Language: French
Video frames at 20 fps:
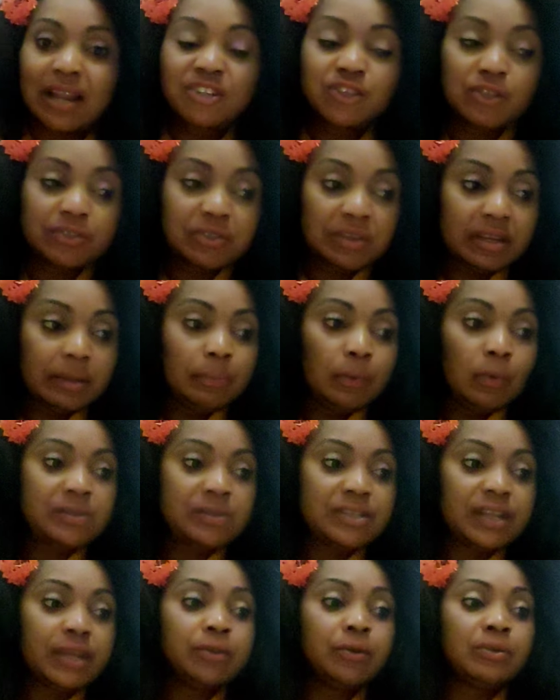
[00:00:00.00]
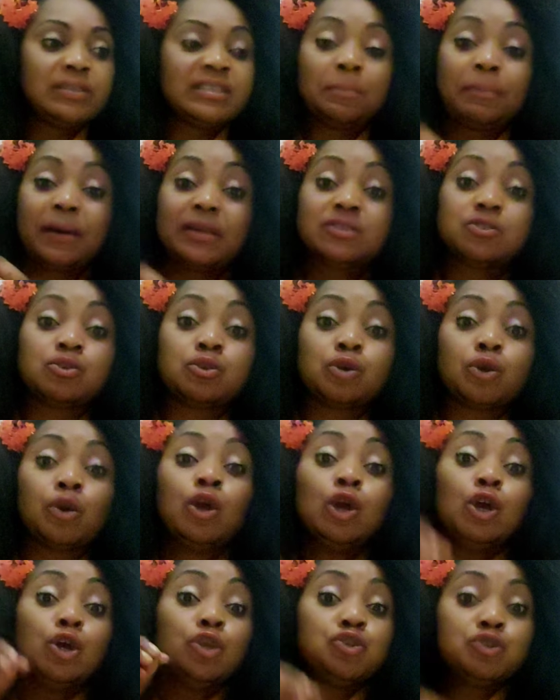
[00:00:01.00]
je te répondrai que c'est parce que
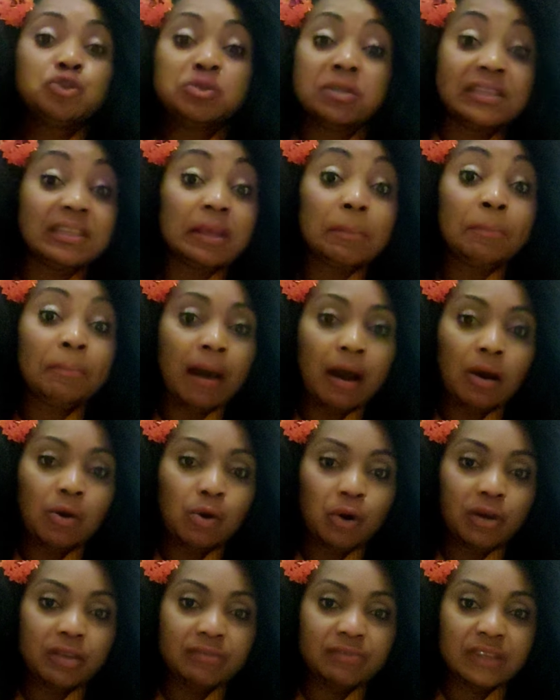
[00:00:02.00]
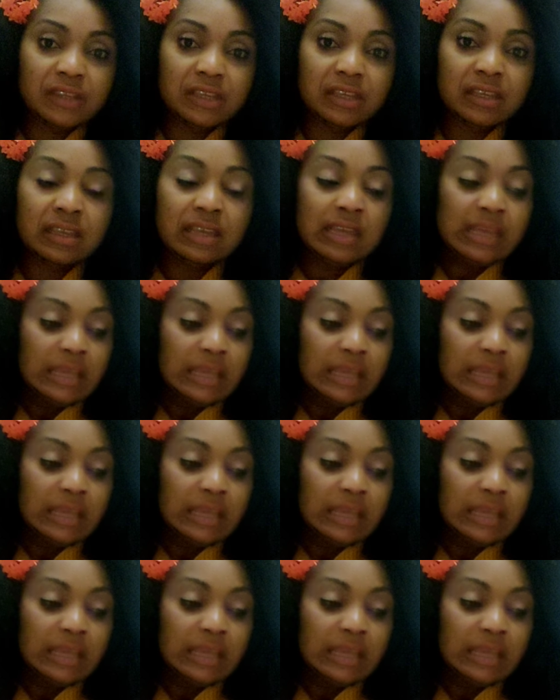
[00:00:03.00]
tu n'étais pas encore éveillé.